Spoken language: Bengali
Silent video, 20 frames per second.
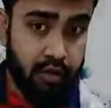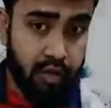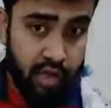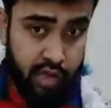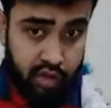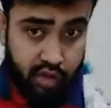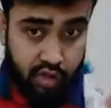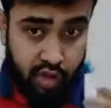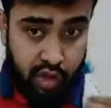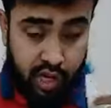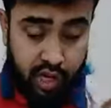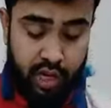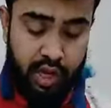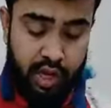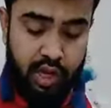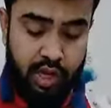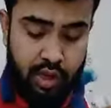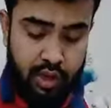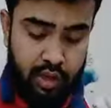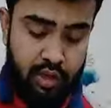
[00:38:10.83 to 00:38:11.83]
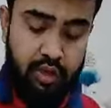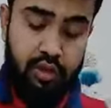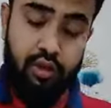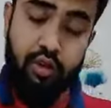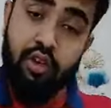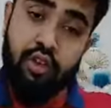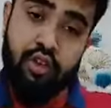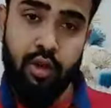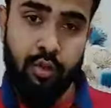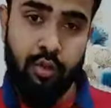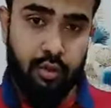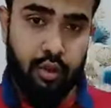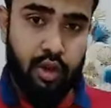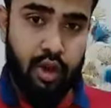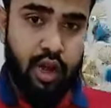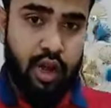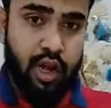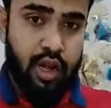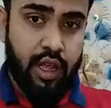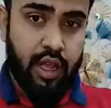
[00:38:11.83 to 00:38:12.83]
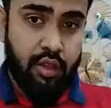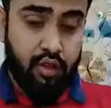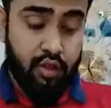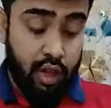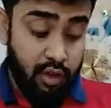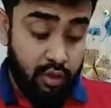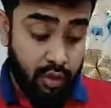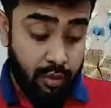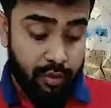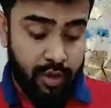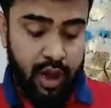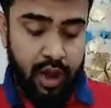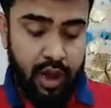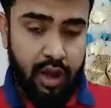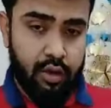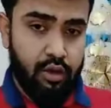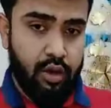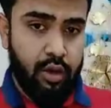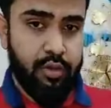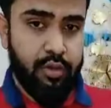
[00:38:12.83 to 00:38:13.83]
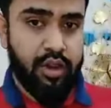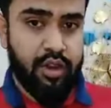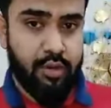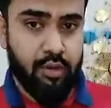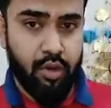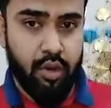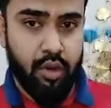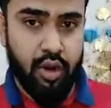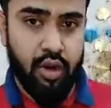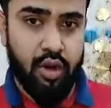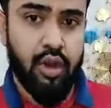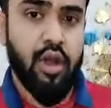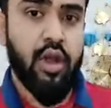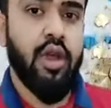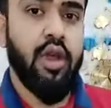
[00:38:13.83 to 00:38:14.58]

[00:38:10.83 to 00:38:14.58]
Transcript: রিচ কিড ওই সব বোনেরা কিন্তু এইসব কালারগুলো বেশি পড়েন